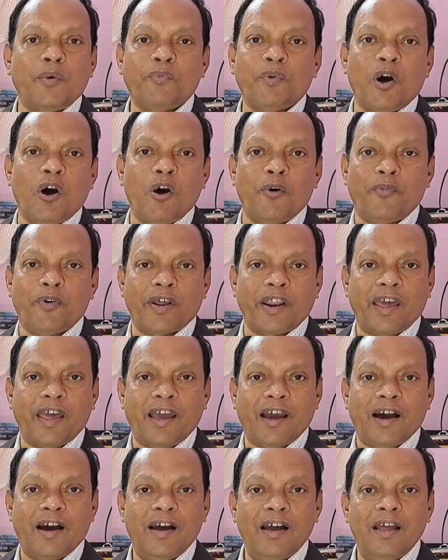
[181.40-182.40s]
जॉब का ऑफर
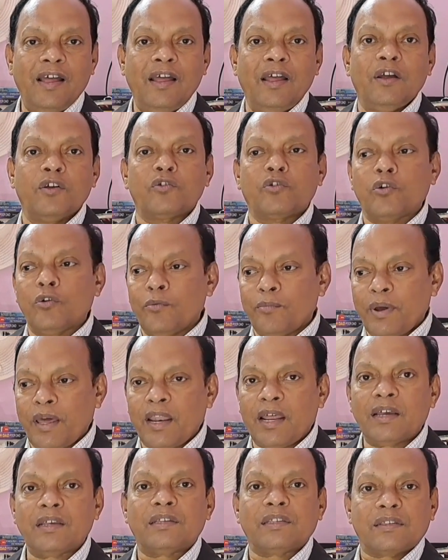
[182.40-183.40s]
आया सो so,
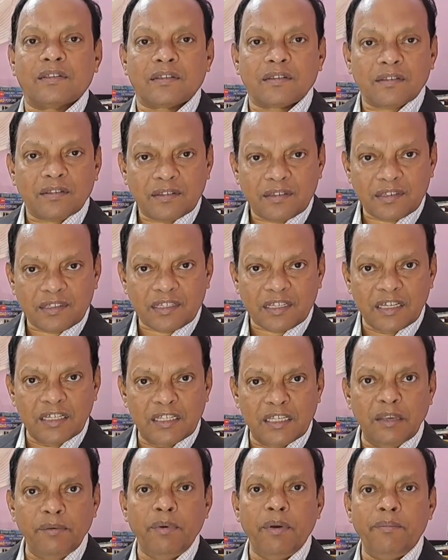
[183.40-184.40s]
मेरा
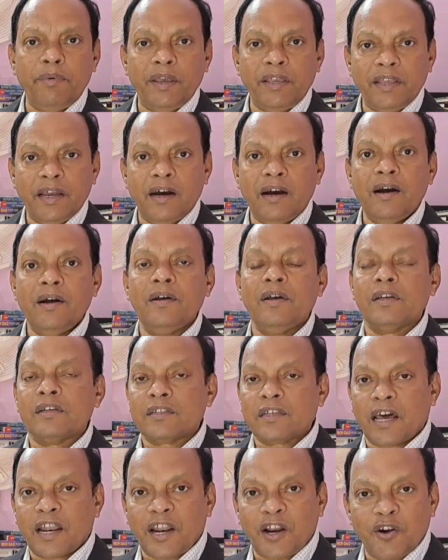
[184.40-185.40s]
सी भेजा
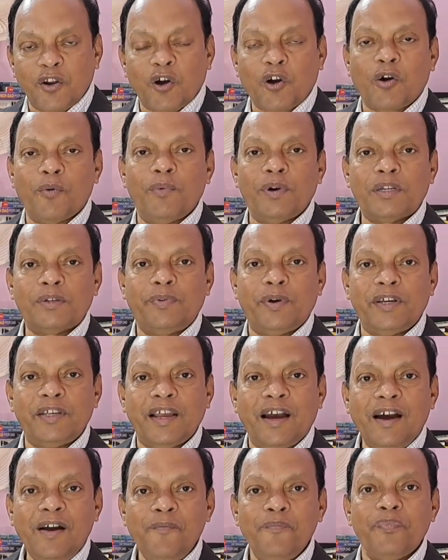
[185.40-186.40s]
सारा डॉक्यूमेंट्स
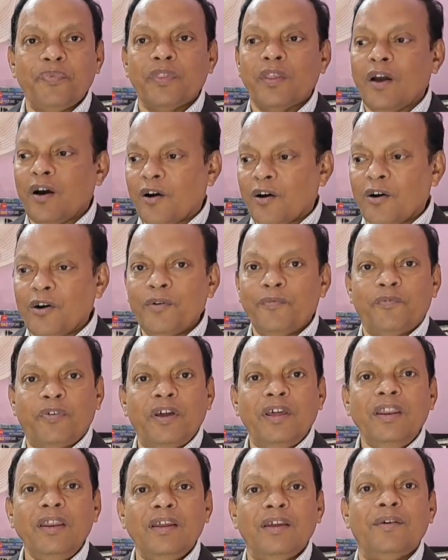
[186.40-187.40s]
भेजा और
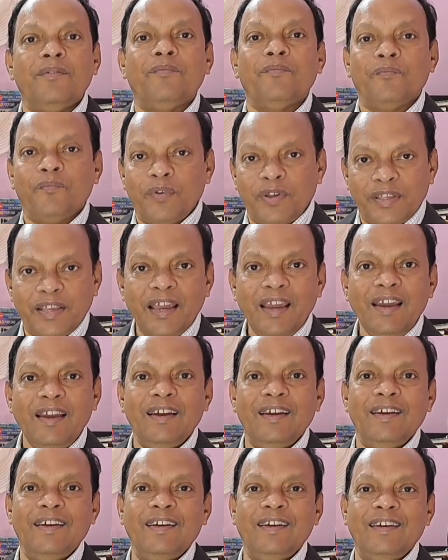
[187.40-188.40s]
फिर मुझे
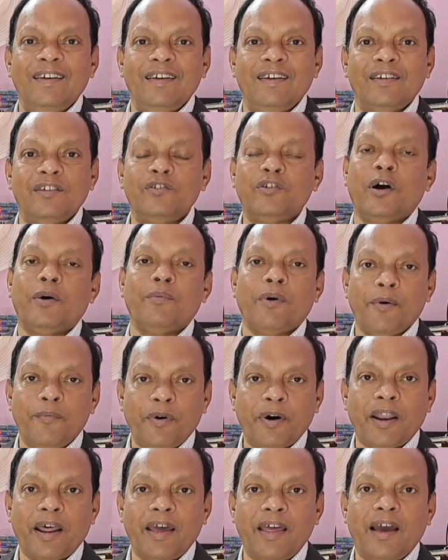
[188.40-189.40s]
जॉब
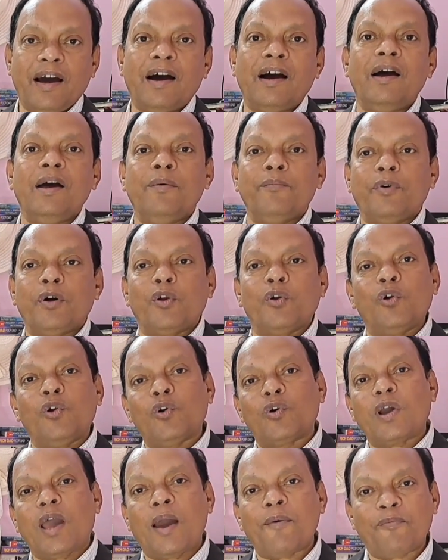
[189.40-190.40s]
ऑफर आया फिर उन
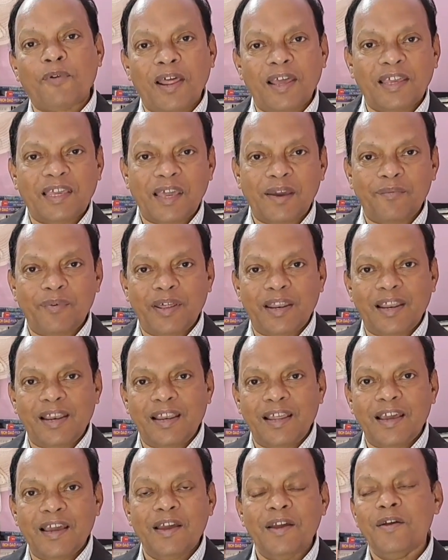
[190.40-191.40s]
लोग अप्लाई किए मेरे
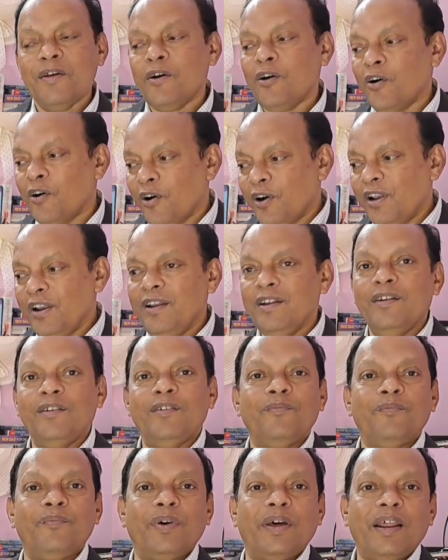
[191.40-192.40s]
लिए और
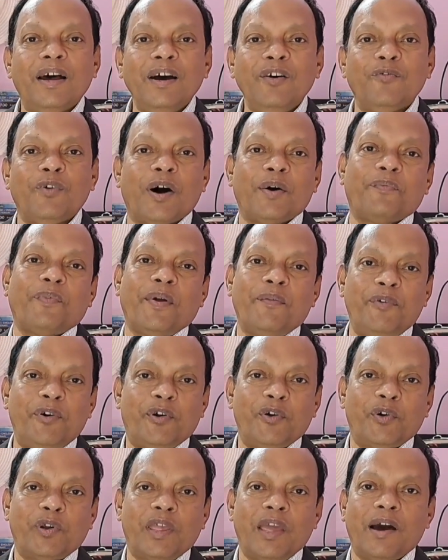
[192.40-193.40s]
मेरा वर्क
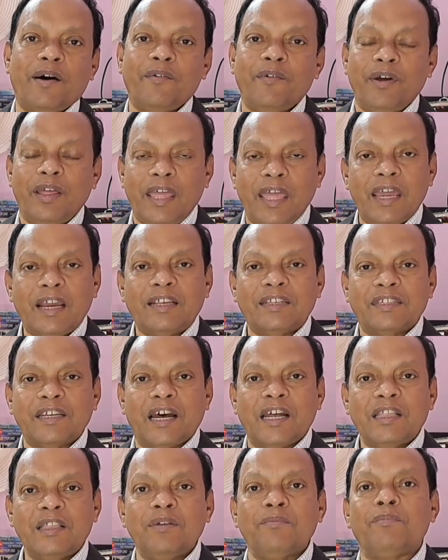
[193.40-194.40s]
परमिट हो गया एक
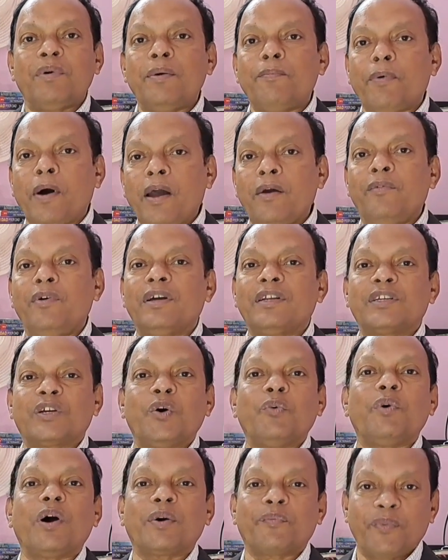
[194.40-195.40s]
साथ मैं फाइव इयर्स
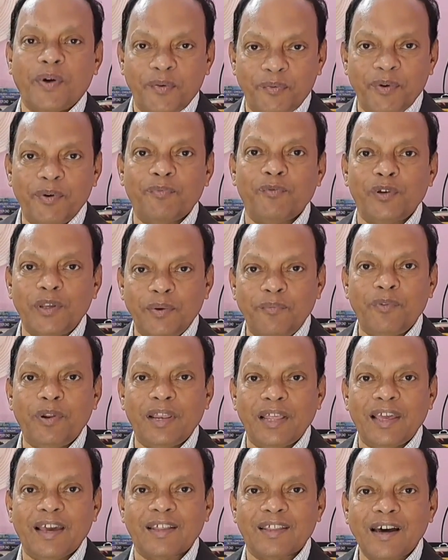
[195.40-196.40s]
का वर्क परमिट मुझे
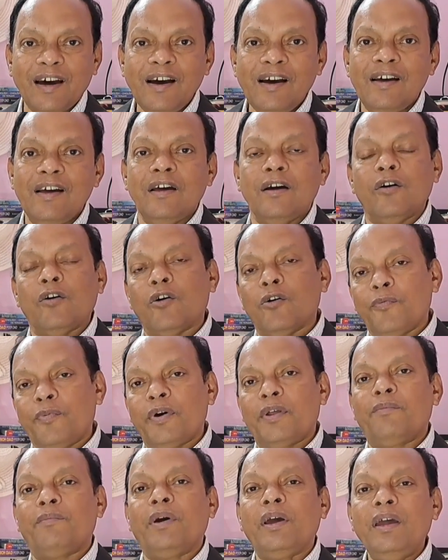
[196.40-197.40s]
मिल गया था और
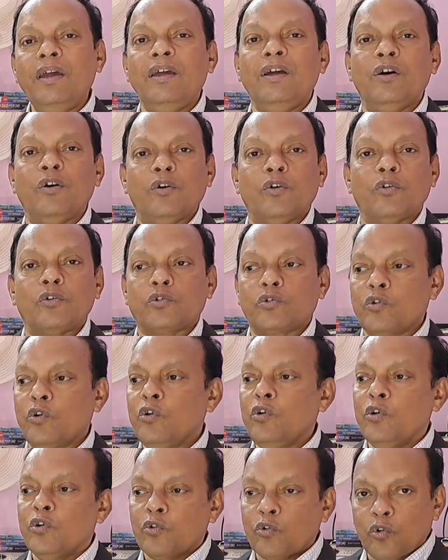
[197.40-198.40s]
फिर मैं उसको
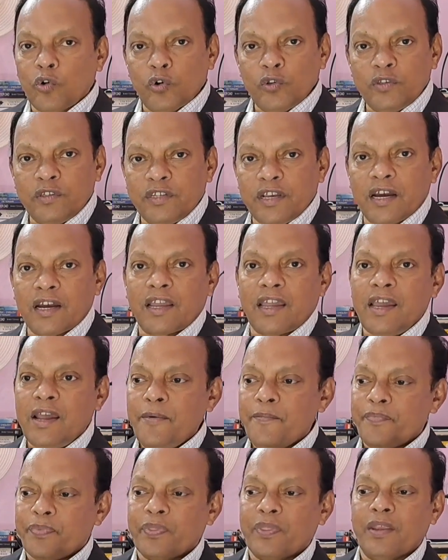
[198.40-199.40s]
खुद जाके
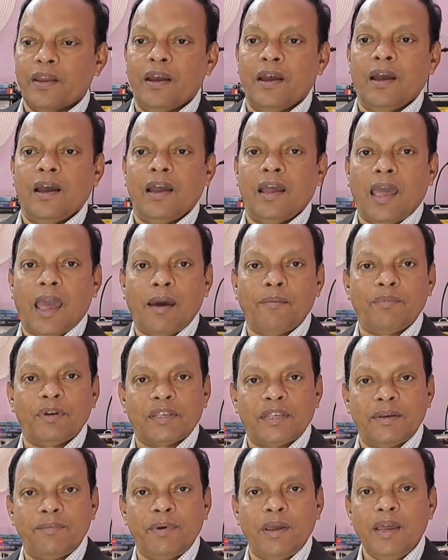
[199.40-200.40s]

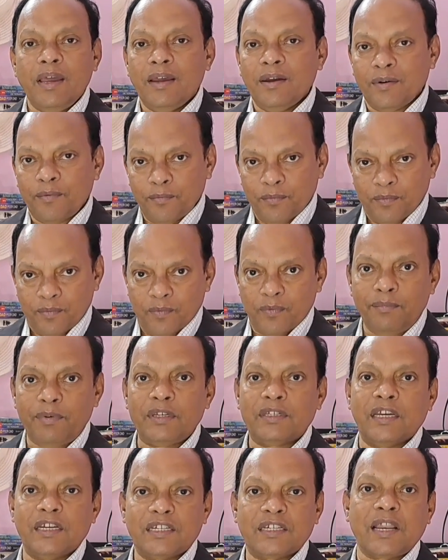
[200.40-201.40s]
एमएससी में
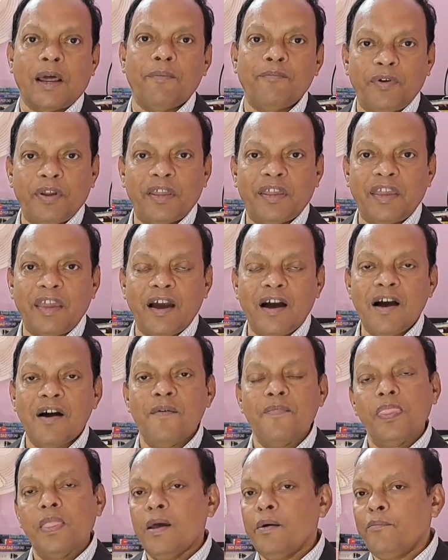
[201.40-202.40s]
वीसा स्टाम्पिंग किया
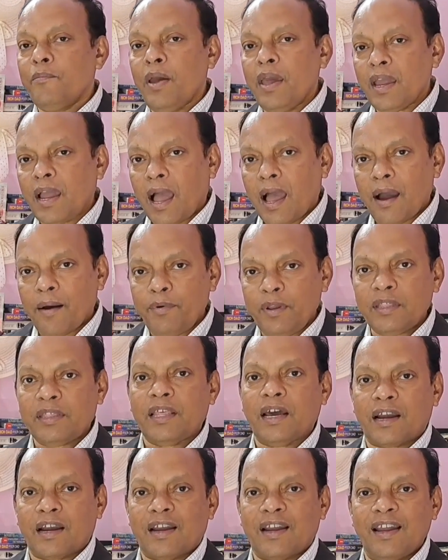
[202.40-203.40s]
मैं अभी
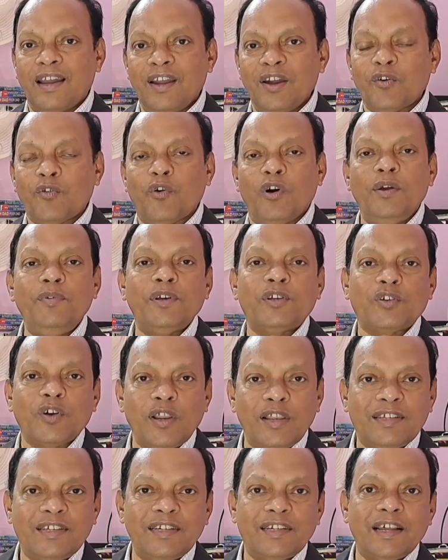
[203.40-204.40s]
तक कोई भी
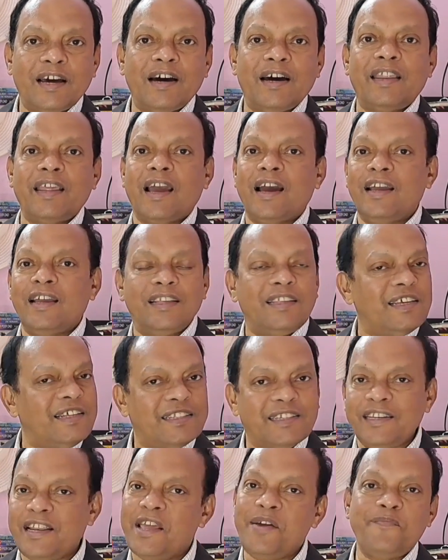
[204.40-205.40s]
सॉलिसिटर या
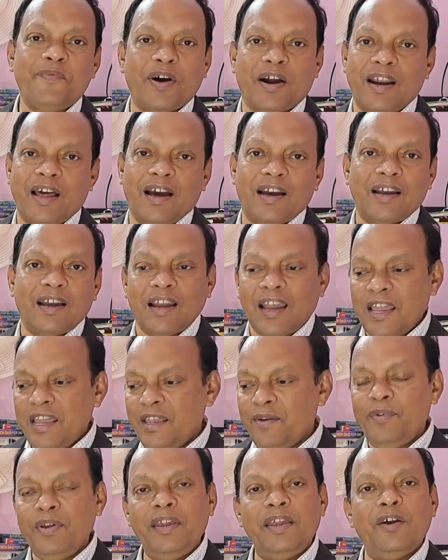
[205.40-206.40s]
एजेंसी नहीं पकड़ा
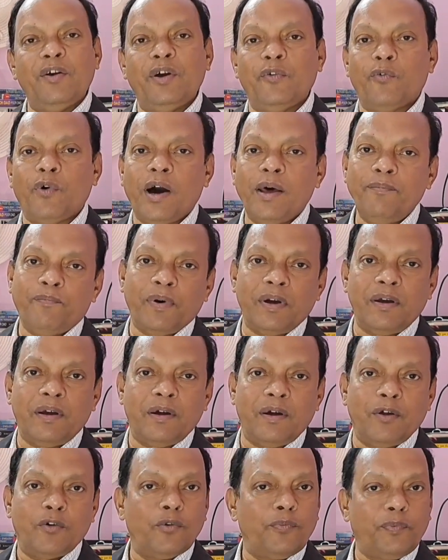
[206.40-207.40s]
कहीं भी वन
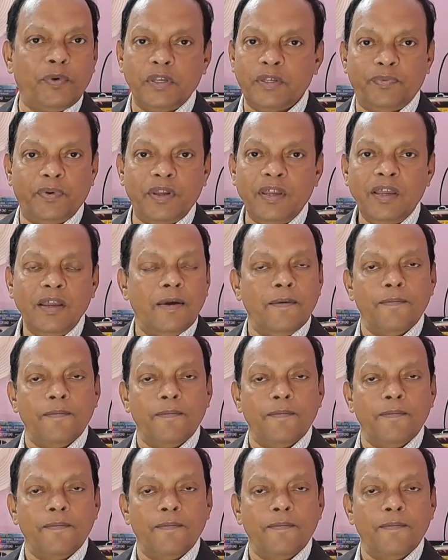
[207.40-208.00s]
रुपीज भी